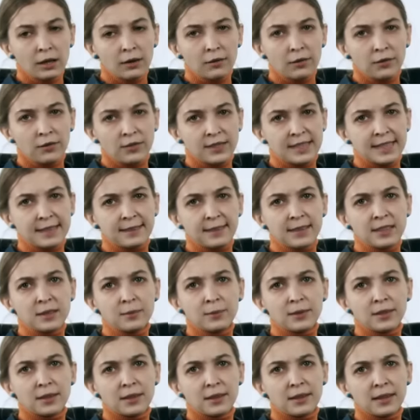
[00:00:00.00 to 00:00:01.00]
В связи с
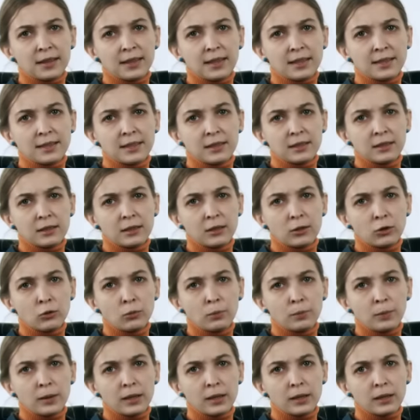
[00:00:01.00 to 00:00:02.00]
этим создалась э,
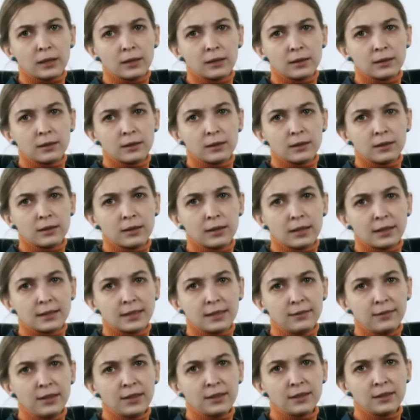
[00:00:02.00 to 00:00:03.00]
группа
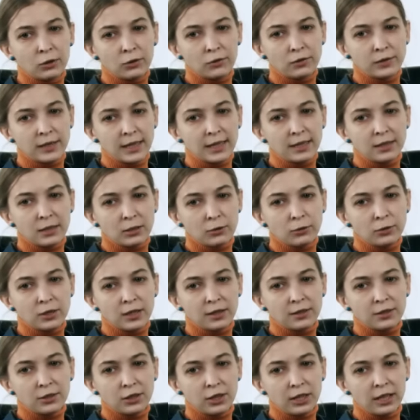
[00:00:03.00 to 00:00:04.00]
активистов. Но все эти люди,
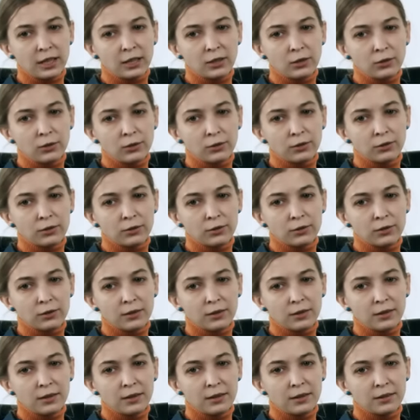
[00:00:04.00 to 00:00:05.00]
к сожалению,
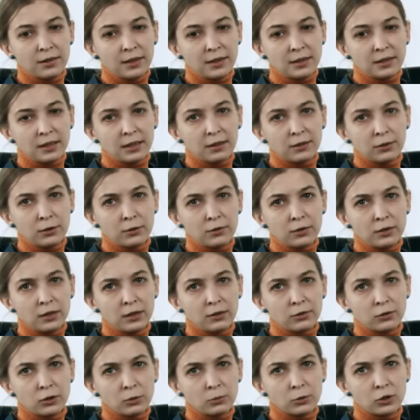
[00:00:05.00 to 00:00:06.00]

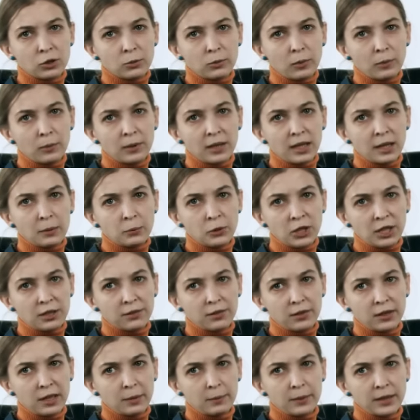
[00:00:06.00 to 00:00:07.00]
заинтересованы в том, чтобы была
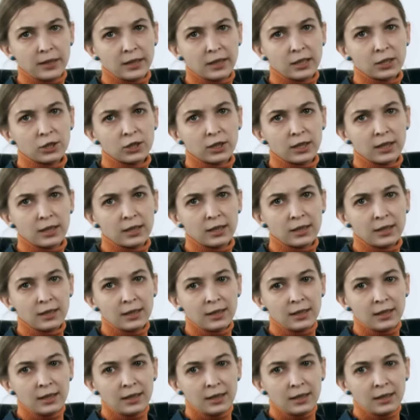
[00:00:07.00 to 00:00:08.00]
общественная поддержка,
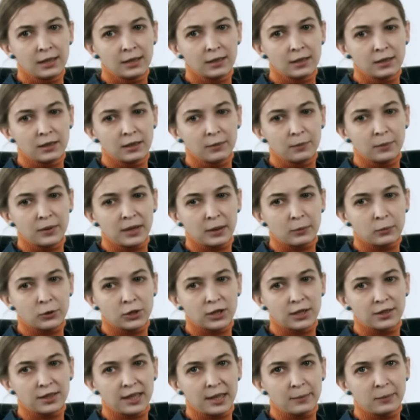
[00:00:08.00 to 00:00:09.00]
э, потому
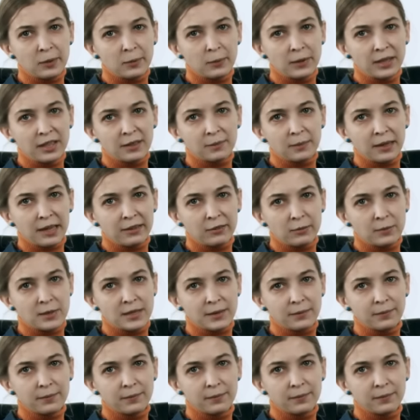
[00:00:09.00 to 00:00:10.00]
что сами мы не справимся